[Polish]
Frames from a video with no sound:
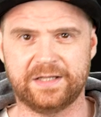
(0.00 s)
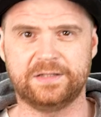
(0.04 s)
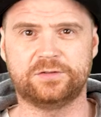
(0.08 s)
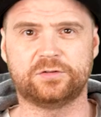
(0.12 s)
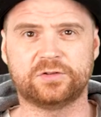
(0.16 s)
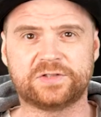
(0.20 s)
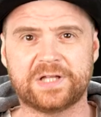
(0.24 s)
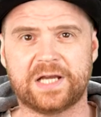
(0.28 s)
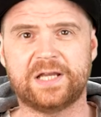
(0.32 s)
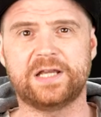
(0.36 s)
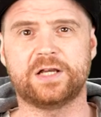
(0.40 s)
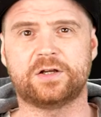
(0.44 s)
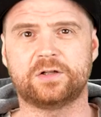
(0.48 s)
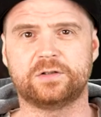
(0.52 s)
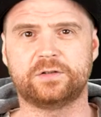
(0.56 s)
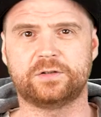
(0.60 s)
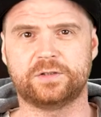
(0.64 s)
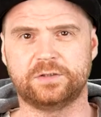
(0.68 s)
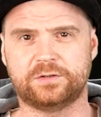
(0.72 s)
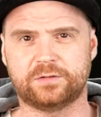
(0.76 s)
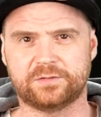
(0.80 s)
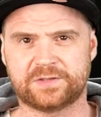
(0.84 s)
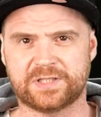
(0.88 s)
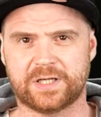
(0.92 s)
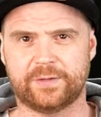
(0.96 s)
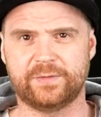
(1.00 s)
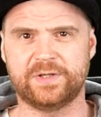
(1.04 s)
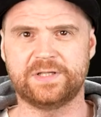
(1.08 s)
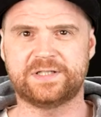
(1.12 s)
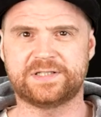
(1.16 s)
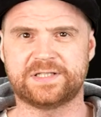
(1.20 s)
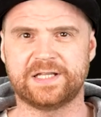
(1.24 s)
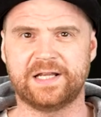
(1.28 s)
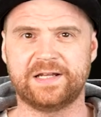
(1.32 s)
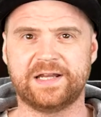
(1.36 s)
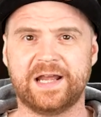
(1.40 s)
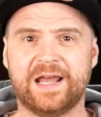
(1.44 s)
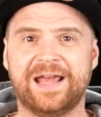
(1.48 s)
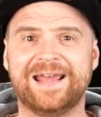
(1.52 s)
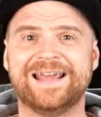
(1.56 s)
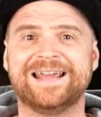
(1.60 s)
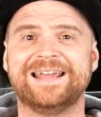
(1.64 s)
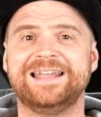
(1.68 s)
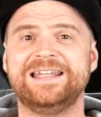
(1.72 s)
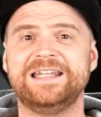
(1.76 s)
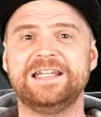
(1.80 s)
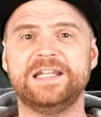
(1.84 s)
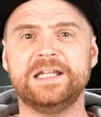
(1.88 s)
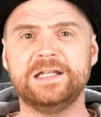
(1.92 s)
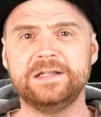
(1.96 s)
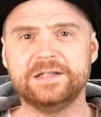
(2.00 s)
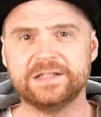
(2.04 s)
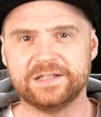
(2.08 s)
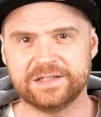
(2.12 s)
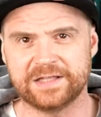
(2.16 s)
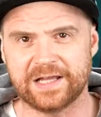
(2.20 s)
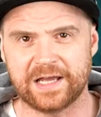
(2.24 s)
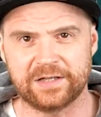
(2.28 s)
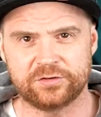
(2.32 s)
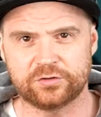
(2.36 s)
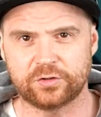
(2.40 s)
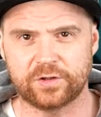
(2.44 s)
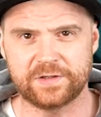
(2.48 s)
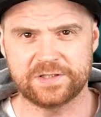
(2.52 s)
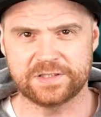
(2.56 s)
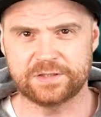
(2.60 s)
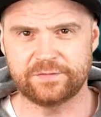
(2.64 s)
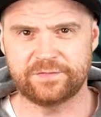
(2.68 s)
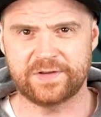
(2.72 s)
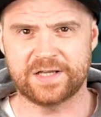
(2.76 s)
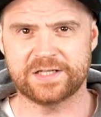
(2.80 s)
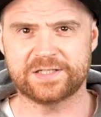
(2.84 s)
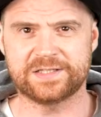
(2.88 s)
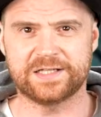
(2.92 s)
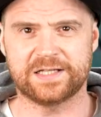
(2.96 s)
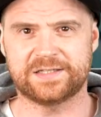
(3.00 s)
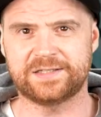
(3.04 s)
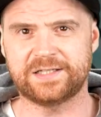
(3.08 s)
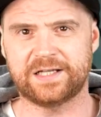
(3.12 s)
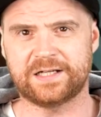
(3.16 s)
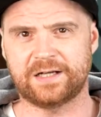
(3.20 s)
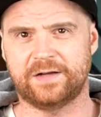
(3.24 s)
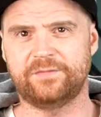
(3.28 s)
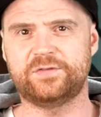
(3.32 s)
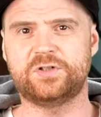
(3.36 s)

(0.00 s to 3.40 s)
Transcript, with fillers: i dodaje kolorytu całej scenie. Inne, to jest ważna cecha w